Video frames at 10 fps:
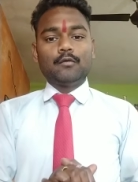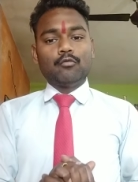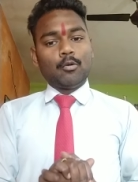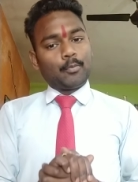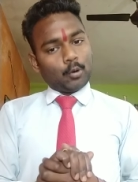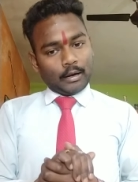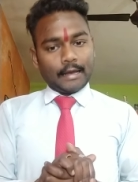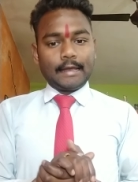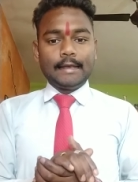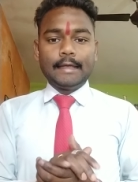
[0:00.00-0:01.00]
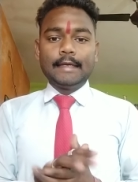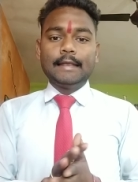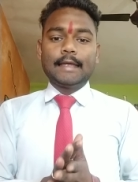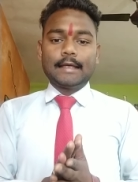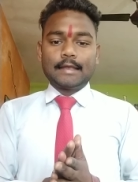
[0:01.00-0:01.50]
वो प्रोडक्ट के लिए ही
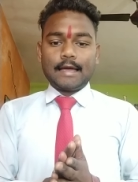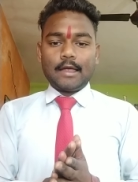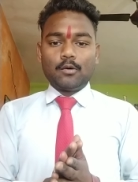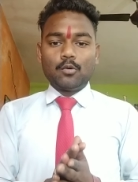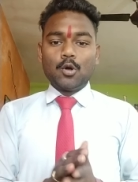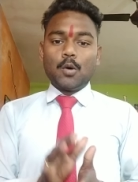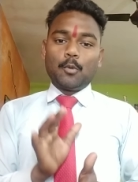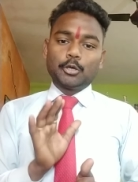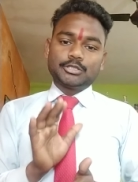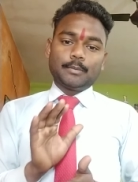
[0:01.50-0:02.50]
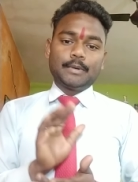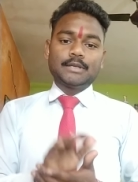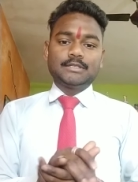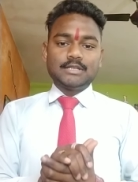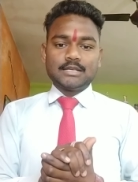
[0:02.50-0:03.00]
लेकर के आया हूँ बहुत
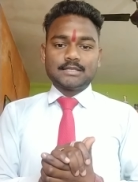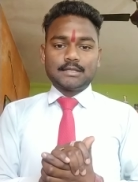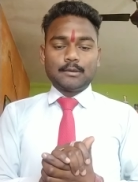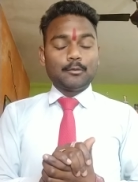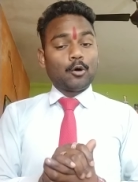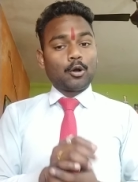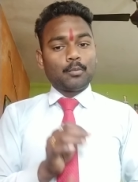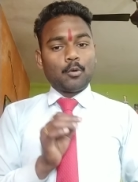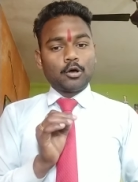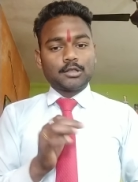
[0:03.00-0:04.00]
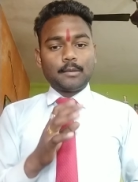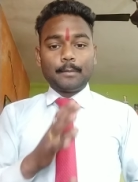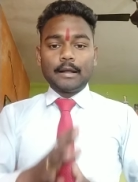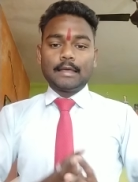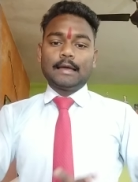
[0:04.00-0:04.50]
ज़बरदस्त और बहुत ही
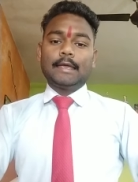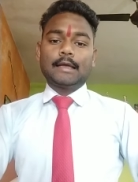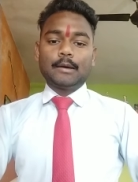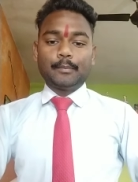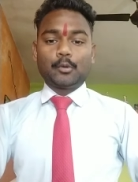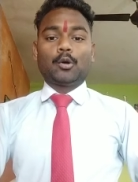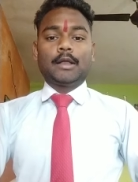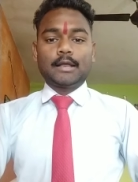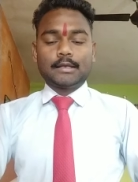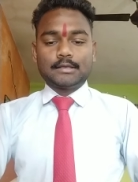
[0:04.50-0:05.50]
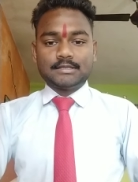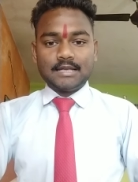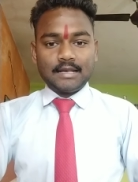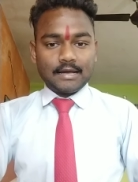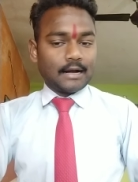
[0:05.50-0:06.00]
बढ़िया एक प्रोडक्ट
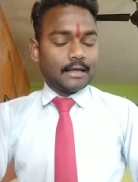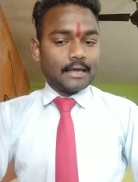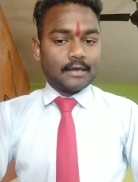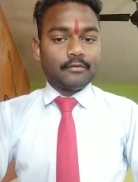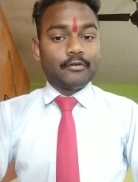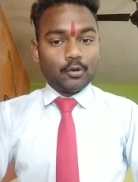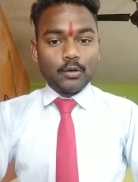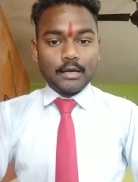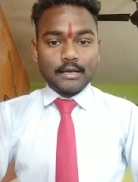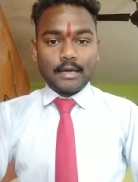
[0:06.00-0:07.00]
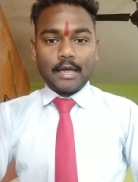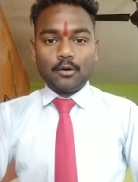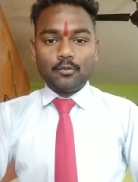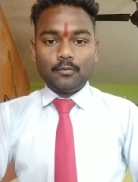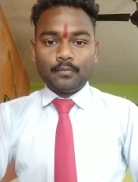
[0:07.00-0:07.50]
से रिगार्डिंग एक वीडियो लेकर के आया
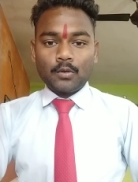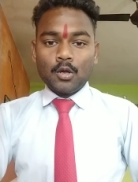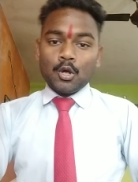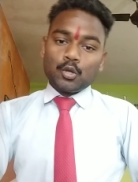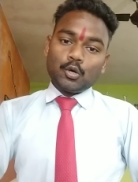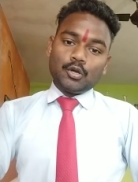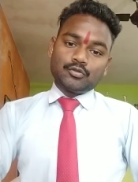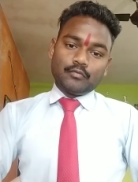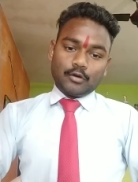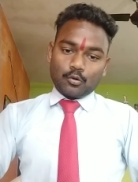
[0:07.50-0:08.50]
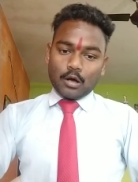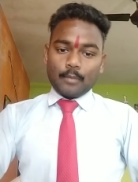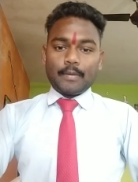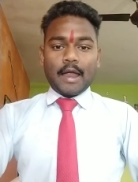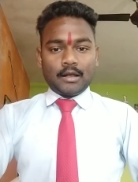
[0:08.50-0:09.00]
हूँ तो इस वीडियो को
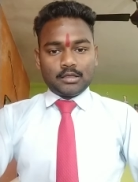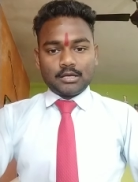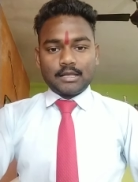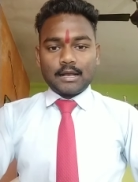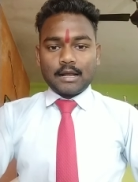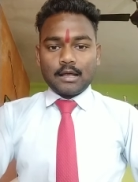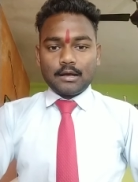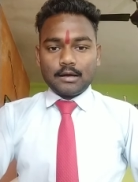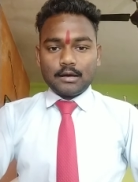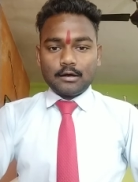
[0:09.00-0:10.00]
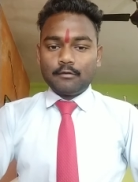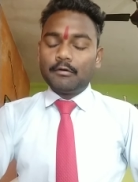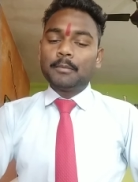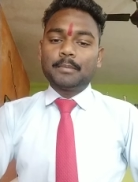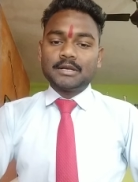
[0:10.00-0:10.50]
आप एंड तक देखना
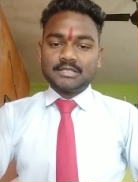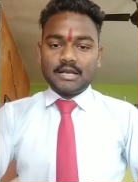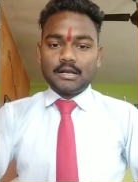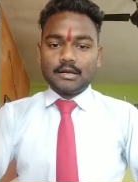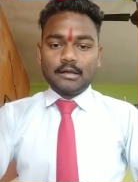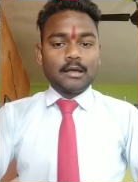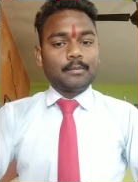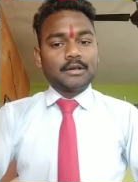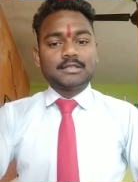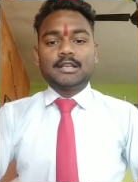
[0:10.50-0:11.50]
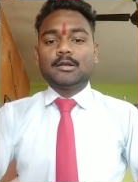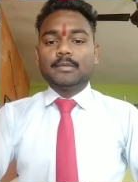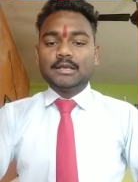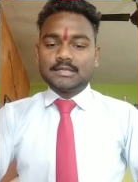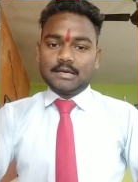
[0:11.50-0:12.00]
वन परसेंट एक परसेंट
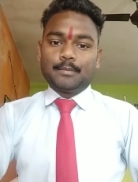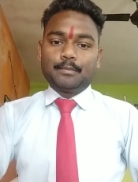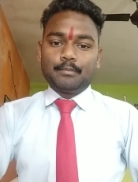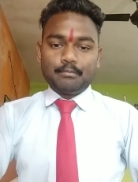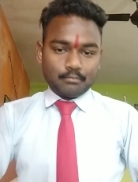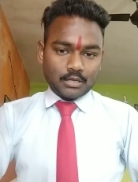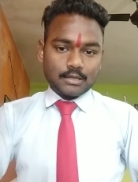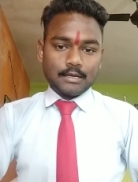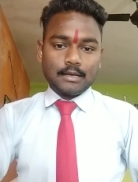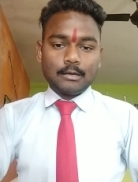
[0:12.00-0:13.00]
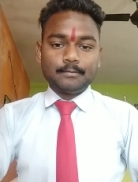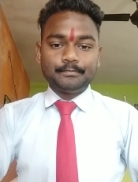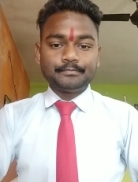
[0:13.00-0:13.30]
भी स्किप मत करना